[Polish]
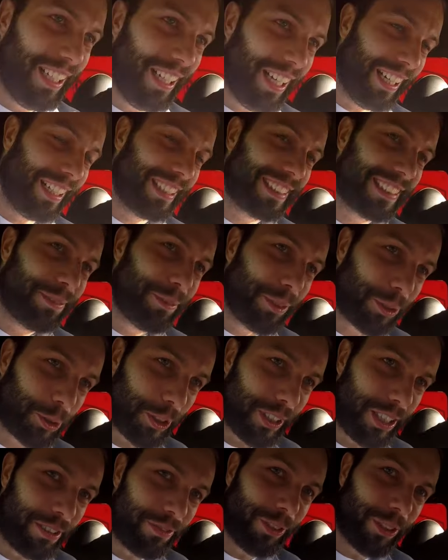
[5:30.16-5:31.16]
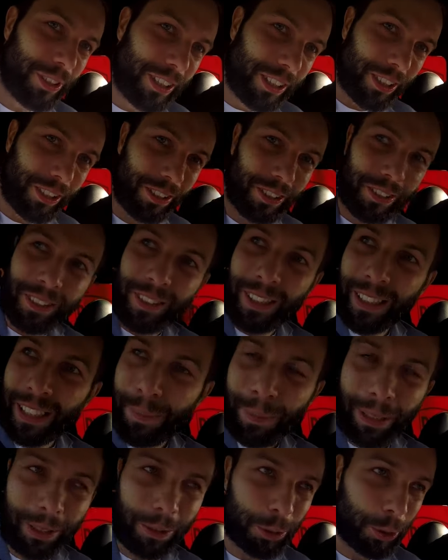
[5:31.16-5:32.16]
Ale z tym noszeniem wody, to ty
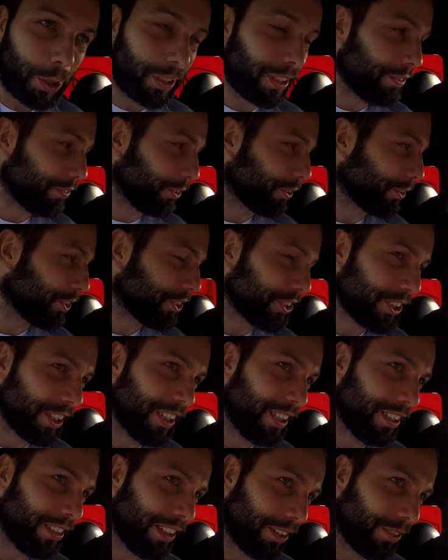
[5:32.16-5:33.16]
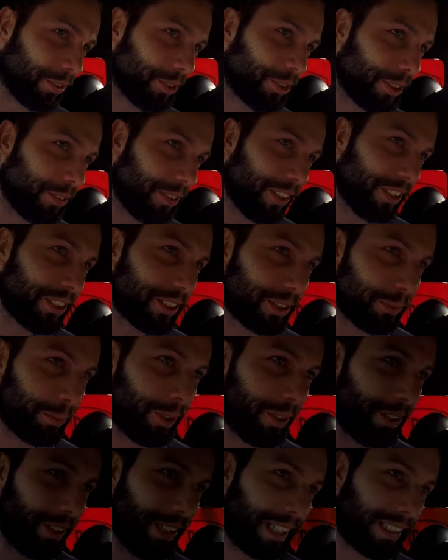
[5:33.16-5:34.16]
chyba dużo tej wody się nanosiłeś,
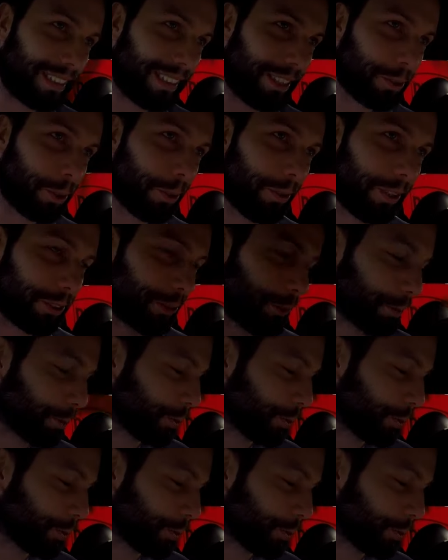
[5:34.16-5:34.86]
bo jak zacząłeś już